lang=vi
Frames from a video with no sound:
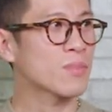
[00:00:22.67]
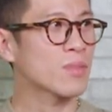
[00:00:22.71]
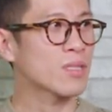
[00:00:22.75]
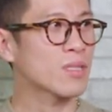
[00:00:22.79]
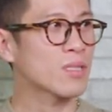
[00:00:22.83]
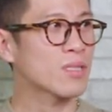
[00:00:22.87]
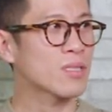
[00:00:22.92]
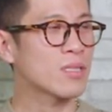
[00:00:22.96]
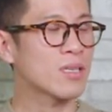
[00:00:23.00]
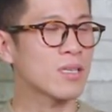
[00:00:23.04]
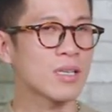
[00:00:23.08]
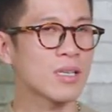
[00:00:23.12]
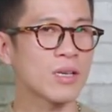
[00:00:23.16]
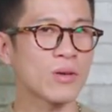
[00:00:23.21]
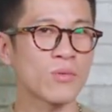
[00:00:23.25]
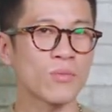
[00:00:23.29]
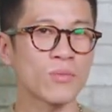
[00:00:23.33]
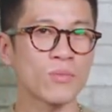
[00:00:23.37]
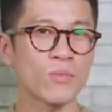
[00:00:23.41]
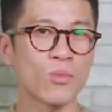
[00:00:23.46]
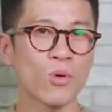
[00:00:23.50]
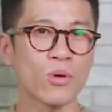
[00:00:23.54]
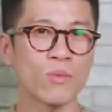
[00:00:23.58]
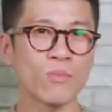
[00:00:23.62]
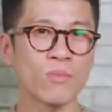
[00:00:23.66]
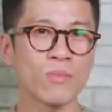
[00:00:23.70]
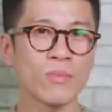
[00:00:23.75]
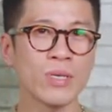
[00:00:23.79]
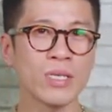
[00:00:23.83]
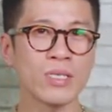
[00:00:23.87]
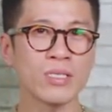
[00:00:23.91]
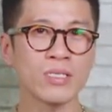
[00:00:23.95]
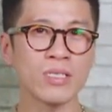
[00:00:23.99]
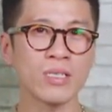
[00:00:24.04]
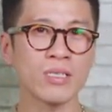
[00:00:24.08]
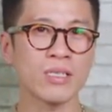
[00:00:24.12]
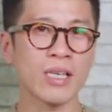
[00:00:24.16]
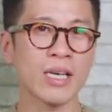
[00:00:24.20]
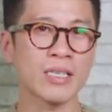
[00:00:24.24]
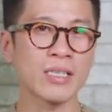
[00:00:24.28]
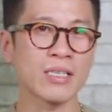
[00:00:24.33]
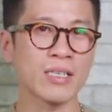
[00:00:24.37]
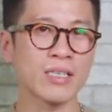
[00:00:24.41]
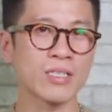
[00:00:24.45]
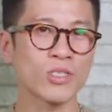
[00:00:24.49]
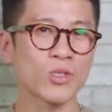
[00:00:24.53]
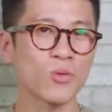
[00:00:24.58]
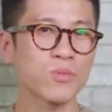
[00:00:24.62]
tức là đều muốn mình trở thành
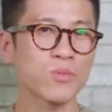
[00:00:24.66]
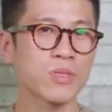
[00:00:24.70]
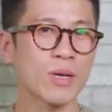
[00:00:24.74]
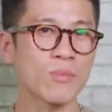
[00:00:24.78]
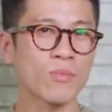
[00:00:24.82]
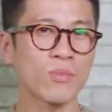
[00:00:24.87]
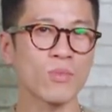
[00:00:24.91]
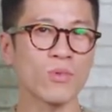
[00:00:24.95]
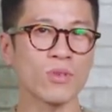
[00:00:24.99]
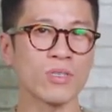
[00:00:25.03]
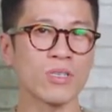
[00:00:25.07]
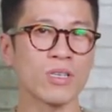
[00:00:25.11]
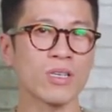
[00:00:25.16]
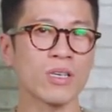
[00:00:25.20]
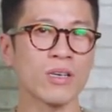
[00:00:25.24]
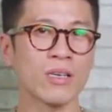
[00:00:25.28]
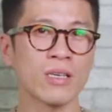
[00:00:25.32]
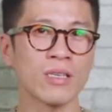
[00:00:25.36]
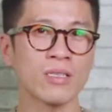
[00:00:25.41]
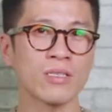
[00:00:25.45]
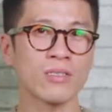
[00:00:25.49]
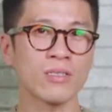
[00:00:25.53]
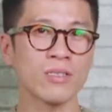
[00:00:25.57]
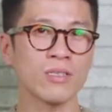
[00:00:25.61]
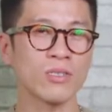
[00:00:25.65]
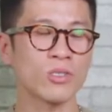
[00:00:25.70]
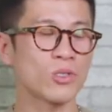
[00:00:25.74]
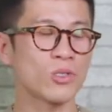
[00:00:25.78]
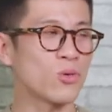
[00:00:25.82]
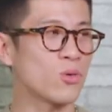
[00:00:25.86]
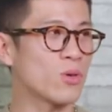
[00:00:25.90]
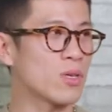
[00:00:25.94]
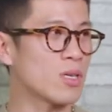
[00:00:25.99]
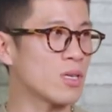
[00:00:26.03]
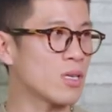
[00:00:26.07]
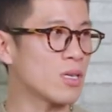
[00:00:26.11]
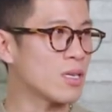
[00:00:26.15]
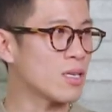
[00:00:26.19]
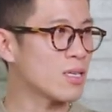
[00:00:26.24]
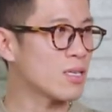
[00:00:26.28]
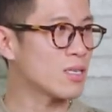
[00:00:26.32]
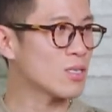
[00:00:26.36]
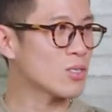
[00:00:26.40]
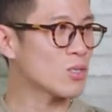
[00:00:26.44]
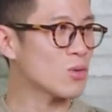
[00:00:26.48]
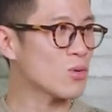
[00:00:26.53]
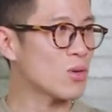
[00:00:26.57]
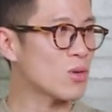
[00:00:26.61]
những trung tâm của những cái sự chú
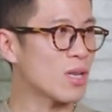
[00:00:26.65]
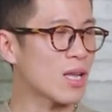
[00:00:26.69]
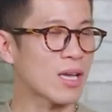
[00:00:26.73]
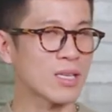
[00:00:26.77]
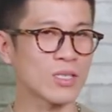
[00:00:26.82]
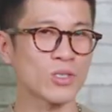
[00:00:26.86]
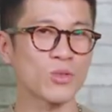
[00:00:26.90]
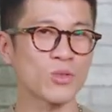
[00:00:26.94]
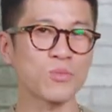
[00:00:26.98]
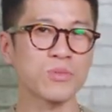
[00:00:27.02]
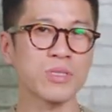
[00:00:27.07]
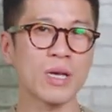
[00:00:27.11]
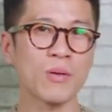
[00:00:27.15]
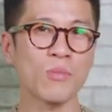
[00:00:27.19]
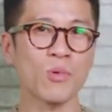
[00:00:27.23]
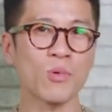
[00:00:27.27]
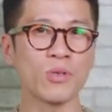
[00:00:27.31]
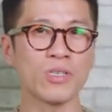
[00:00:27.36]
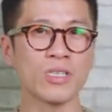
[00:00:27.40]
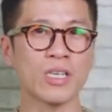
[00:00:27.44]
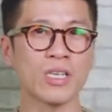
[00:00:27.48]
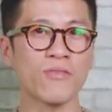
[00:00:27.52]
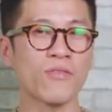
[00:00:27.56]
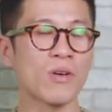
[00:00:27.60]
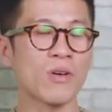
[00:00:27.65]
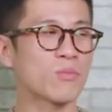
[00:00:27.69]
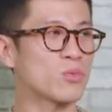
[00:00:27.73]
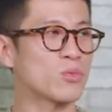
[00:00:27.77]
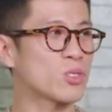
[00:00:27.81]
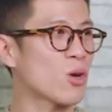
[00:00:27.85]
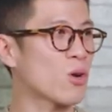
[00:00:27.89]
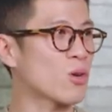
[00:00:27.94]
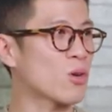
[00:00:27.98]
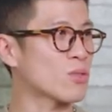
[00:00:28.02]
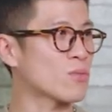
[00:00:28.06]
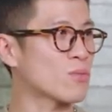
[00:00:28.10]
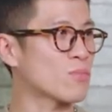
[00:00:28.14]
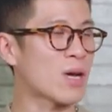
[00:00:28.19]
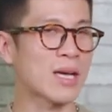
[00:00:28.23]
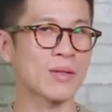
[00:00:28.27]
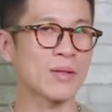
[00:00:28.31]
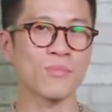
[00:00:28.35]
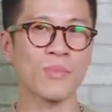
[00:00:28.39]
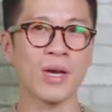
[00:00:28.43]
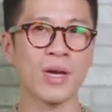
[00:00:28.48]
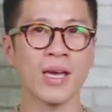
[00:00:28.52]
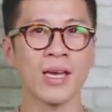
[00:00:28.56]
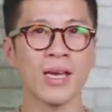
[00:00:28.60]
ý, rồi là trung tâm của những cái vòng tròn
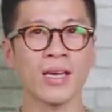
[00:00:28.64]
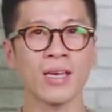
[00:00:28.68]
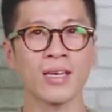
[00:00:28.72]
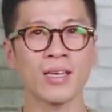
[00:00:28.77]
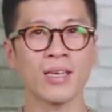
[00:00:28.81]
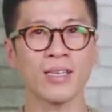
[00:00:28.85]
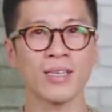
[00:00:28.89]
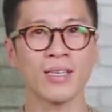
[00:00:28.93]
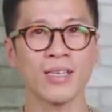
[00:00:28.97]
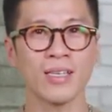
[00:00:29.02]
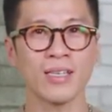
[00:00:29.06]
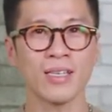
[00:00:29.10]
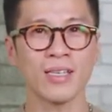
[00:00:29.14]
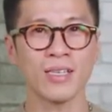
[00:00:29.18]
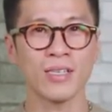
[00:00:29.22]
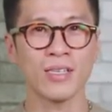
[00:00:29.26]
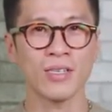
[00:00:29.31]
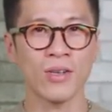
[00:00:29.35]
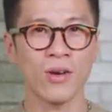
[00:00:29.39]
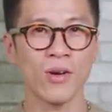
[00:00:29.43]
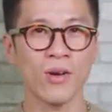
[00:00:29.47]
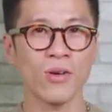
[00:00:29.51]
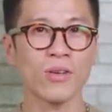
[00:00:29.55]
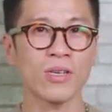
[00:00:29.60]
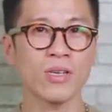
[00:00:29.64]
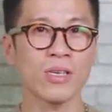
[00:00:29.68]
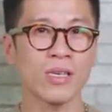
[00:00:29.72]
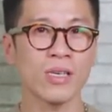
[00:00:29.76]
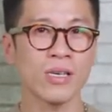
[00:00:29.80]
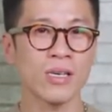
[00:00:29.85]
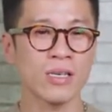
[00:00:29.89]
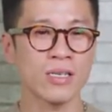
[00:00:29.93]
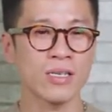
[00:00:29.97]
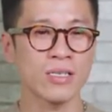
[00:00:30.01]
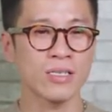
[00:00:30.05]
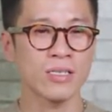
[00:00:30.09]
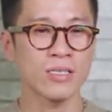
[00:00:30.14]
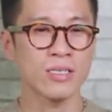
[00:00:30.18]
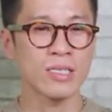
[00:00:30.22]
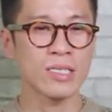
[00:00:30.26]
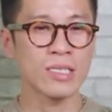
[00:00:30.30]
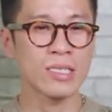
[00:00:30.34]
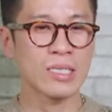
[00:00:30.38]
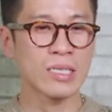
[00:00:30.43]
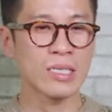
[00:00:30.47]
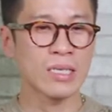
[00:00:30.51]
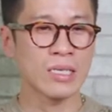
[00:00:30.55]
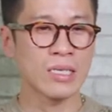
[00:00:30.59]
bạn bè nọ kia.
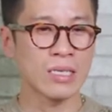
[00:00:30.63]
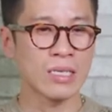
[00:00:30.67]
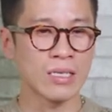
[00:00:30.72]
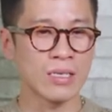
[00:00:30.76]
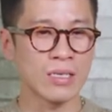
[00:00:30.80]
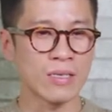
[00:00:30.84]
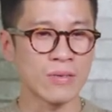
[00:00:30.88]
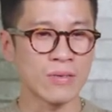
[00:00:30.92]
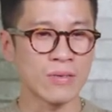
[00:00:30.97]
Thì